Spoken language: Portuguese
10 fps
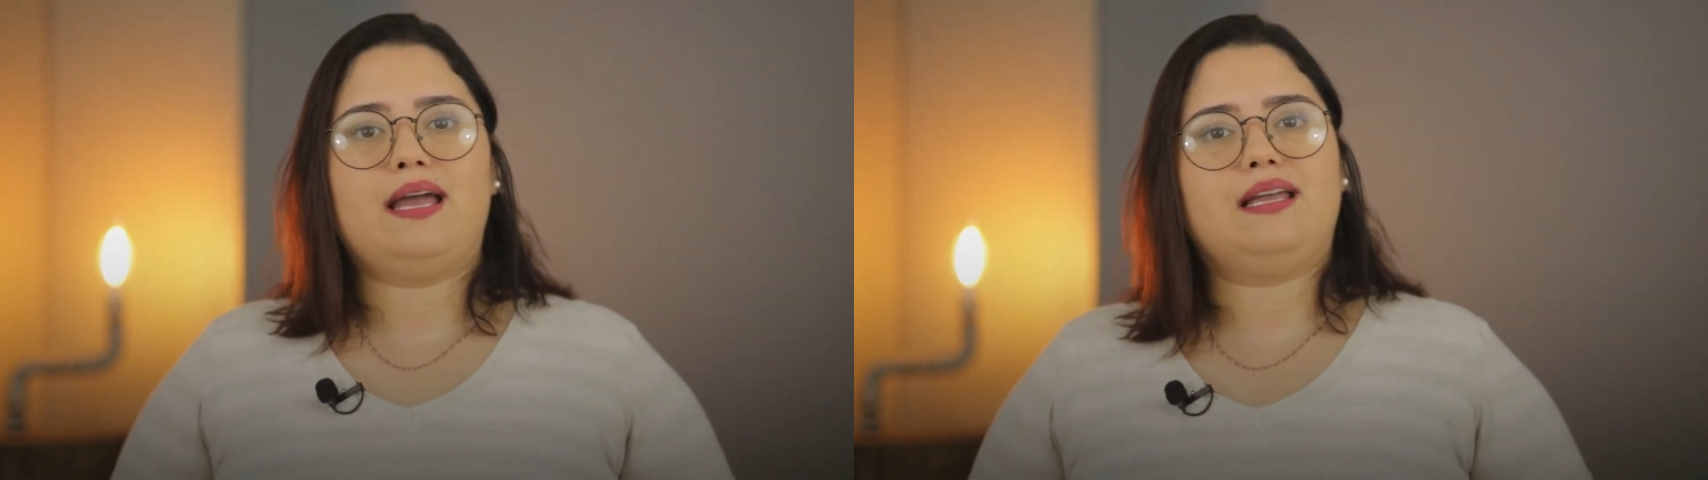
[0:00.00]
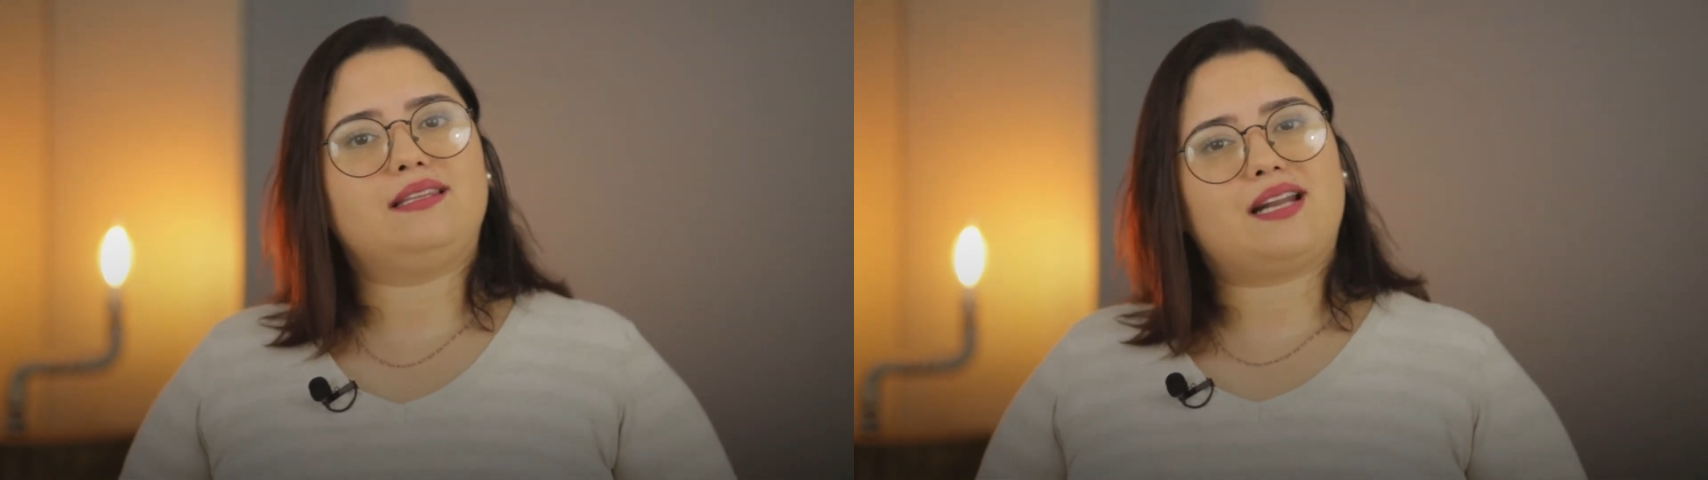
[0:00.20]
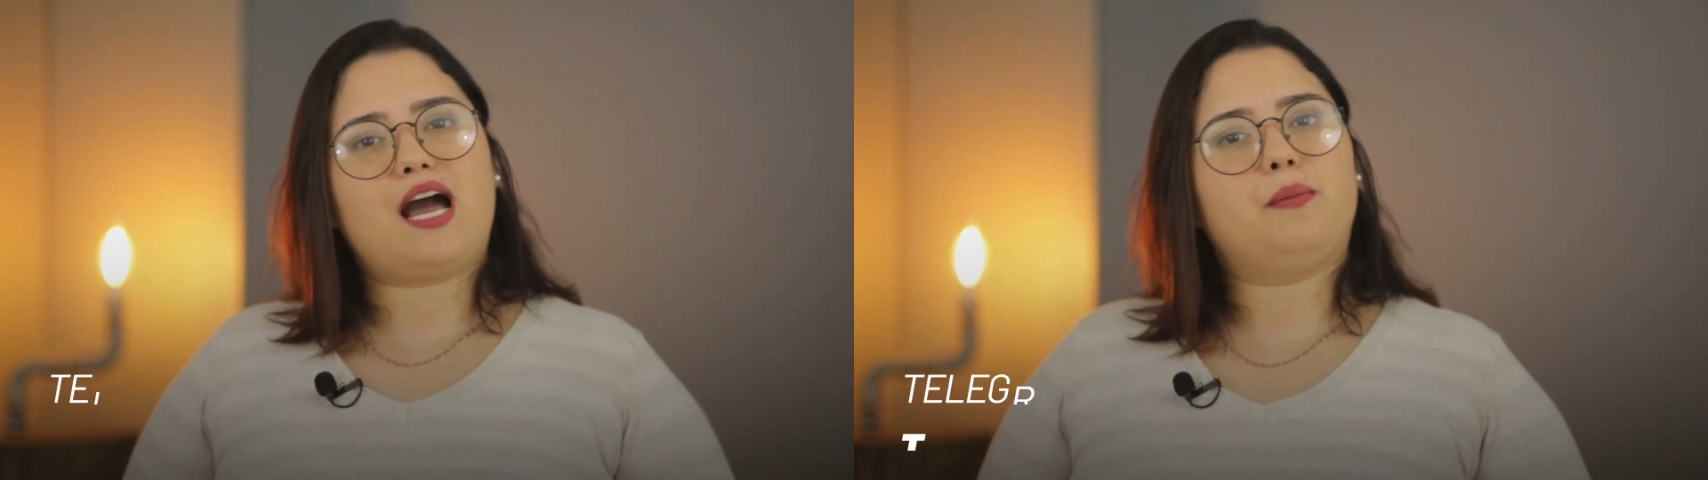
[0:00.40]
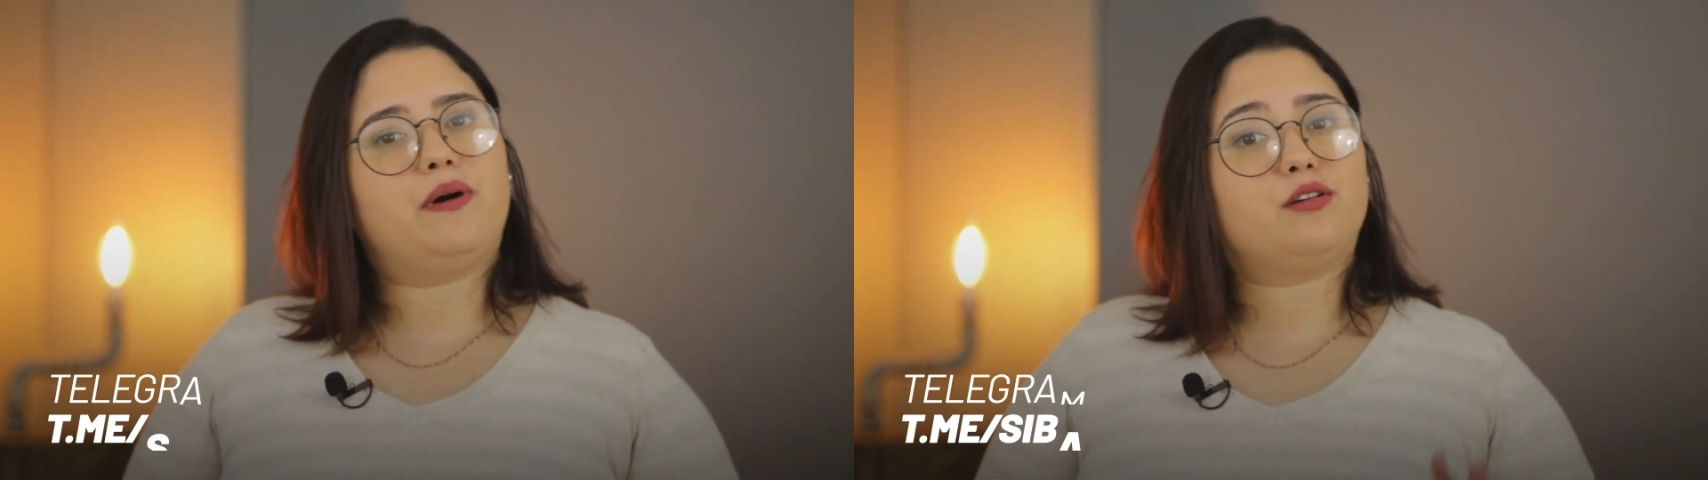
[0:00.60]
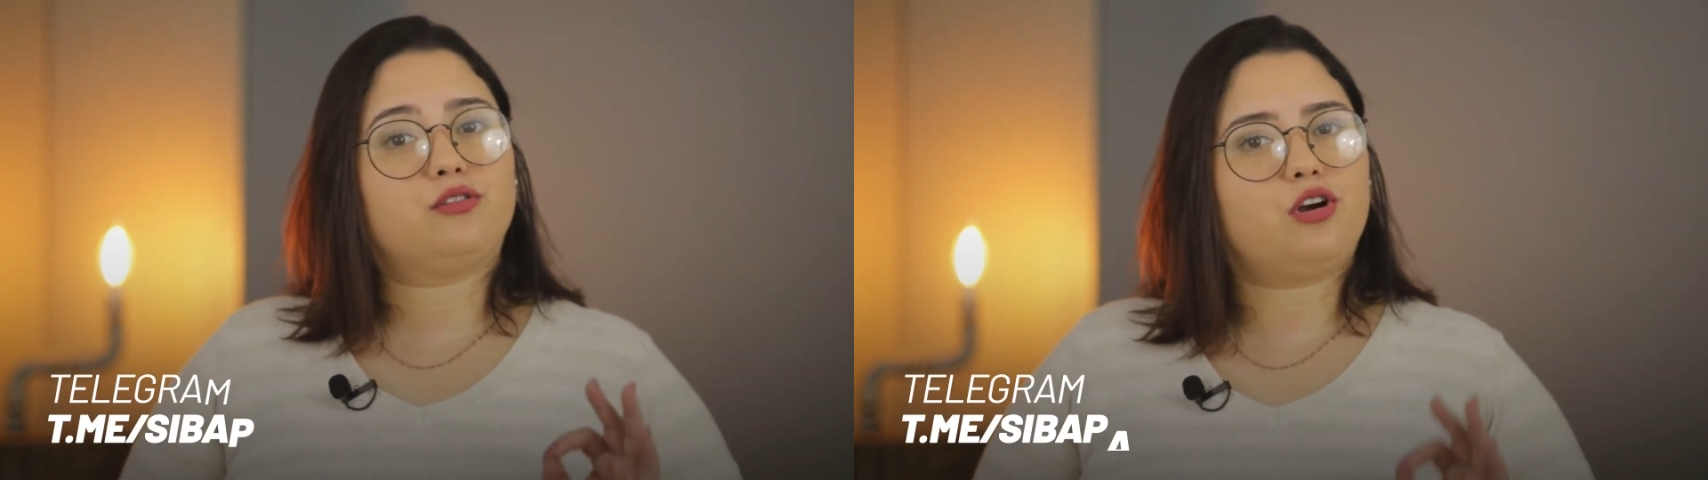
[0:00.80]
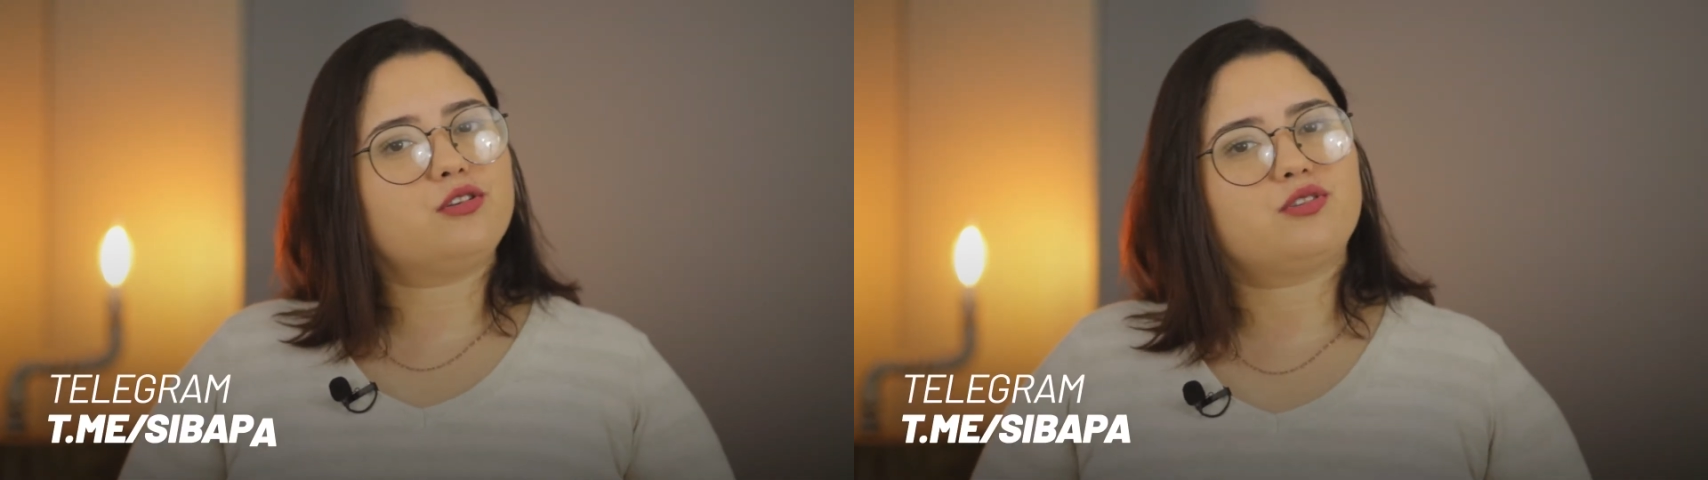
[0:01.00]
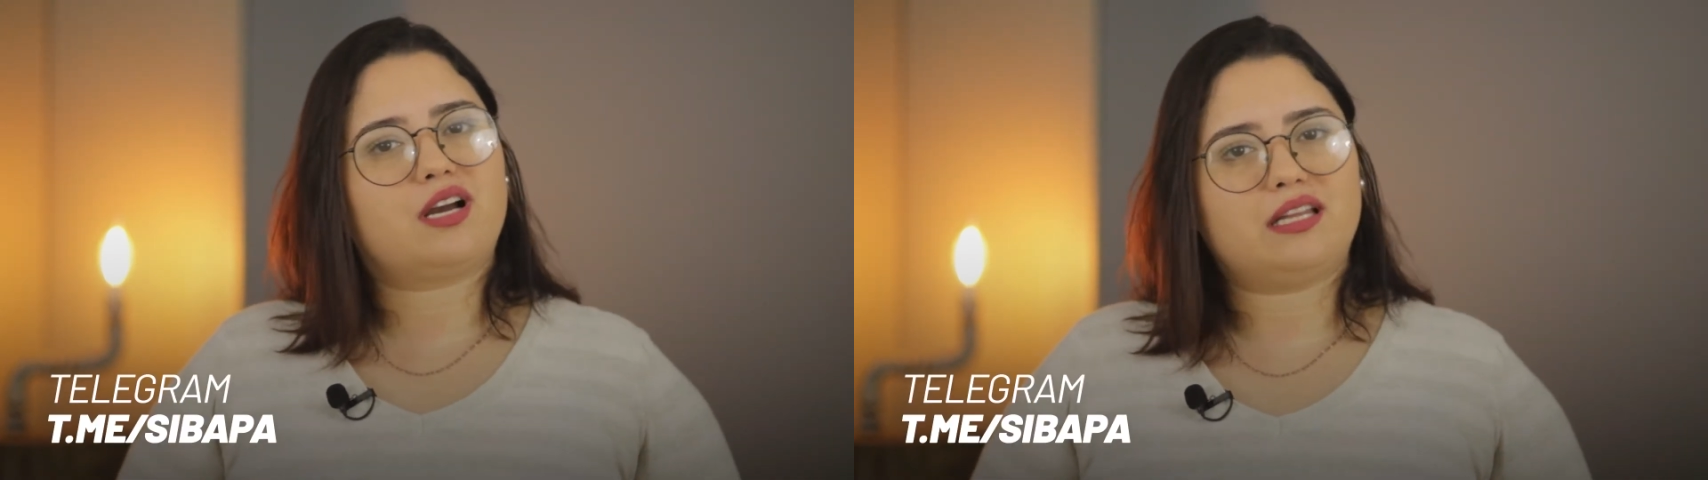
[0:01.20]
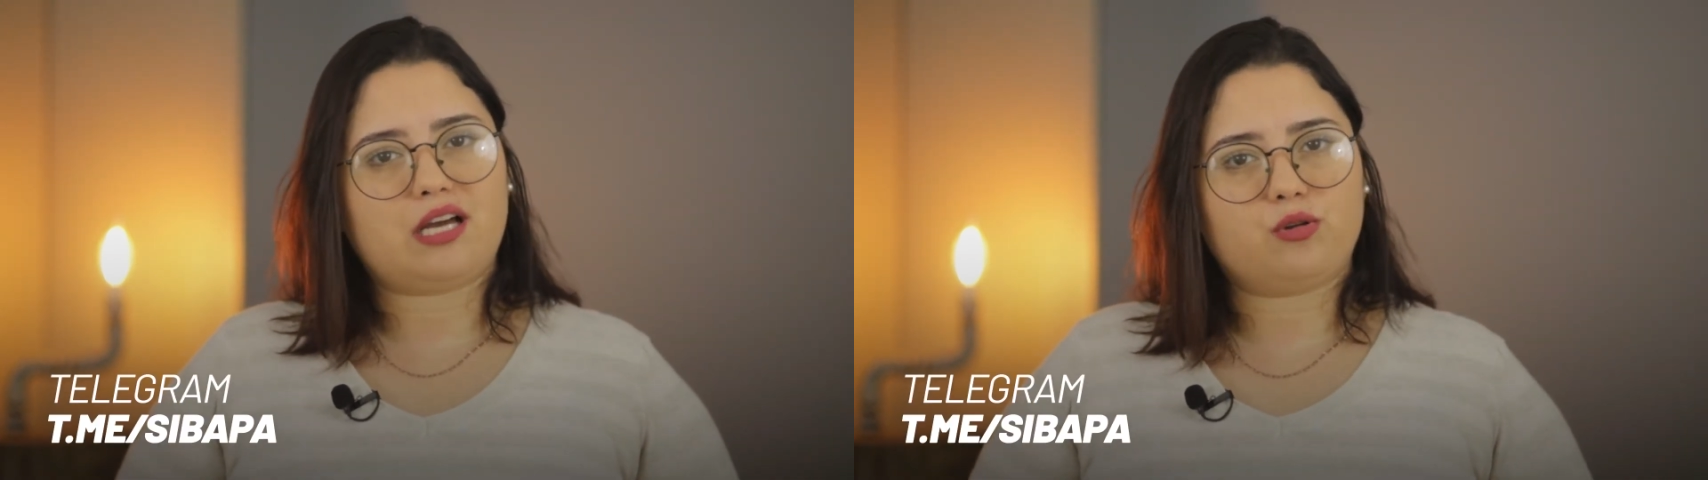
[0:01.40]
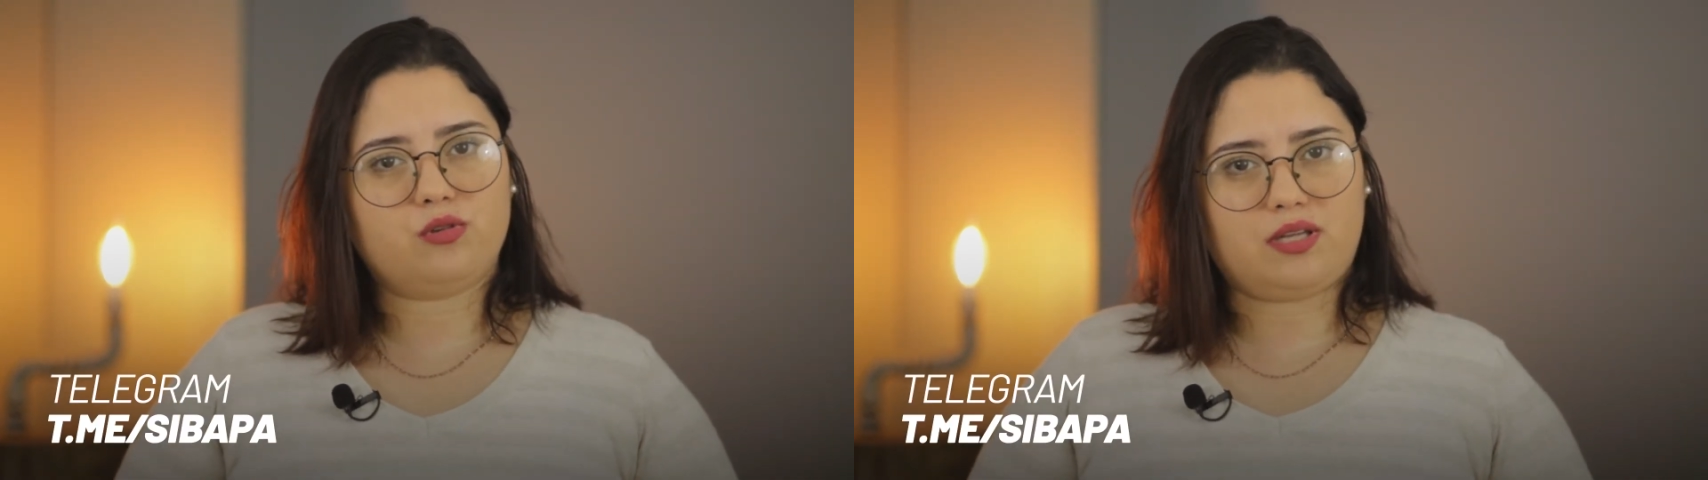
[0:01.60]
entrar para o nosso canal do